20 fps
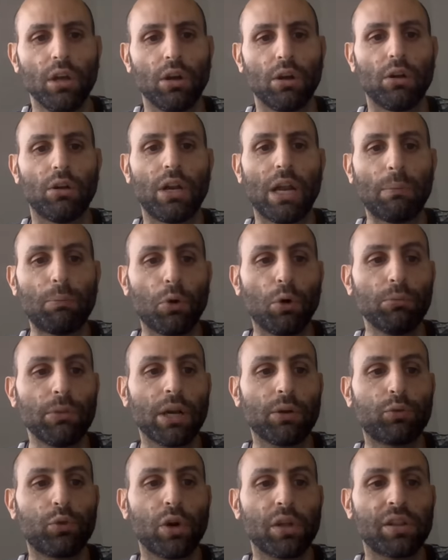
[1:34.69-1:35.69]
Euh, la
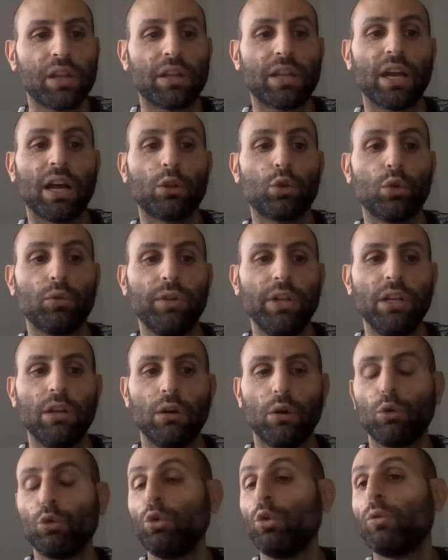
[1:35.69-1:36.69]
première fois, c'était à
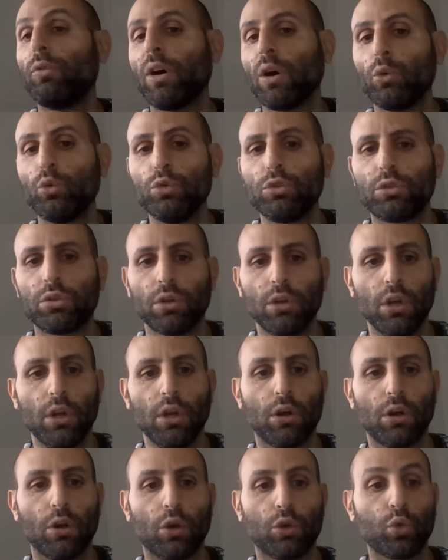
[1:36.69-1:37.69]
Deauville le 20 août,
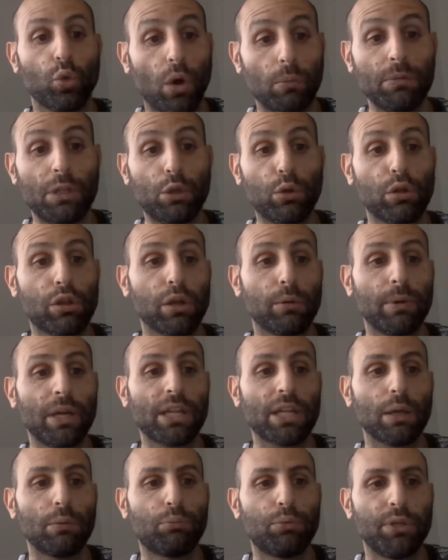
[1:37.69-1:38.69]
3200
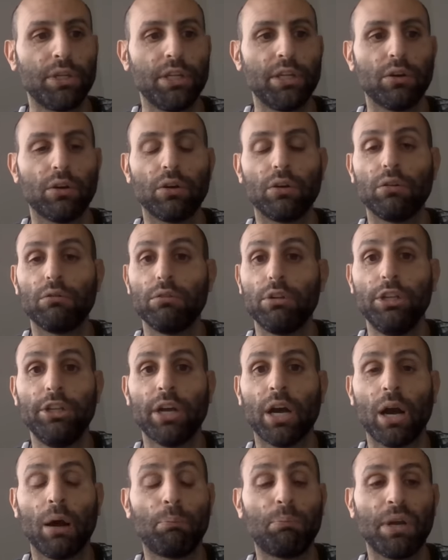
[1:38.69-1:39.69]
mètres, et puis il
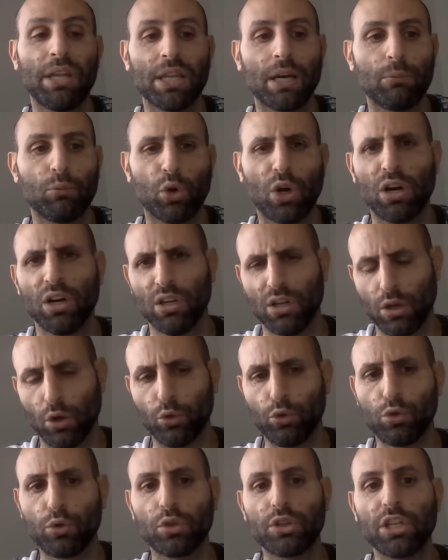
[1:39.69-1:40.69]
y a à peine un mois,
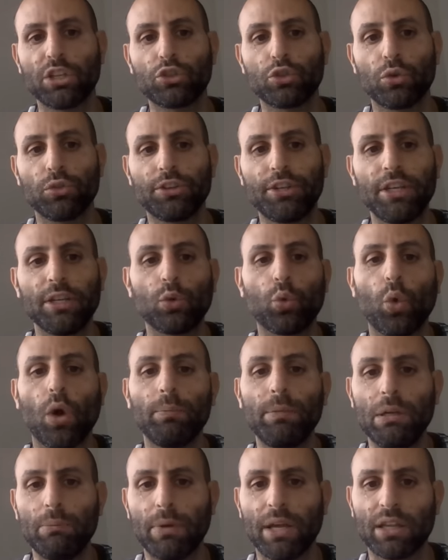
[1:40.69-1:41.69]
du côté de Chantilly,
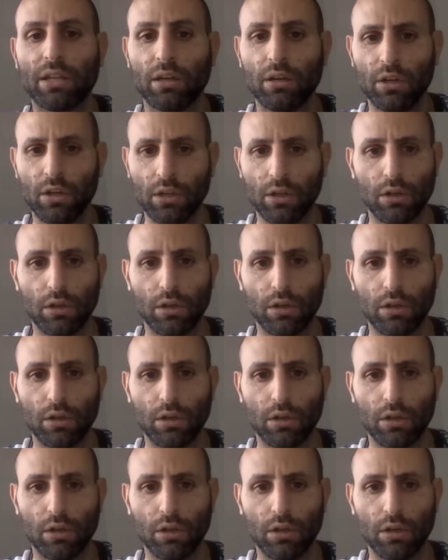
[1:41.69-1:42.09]
3000 mètres.